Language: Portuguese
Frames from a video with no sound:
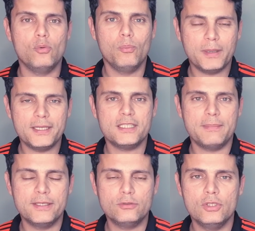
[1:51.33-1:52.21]
um
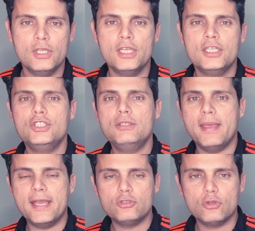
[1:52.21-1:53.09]
planejamento de
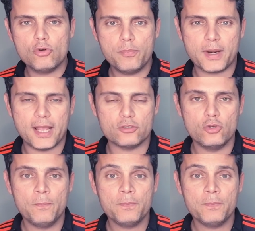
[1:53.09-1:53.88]
médio e longo prazo.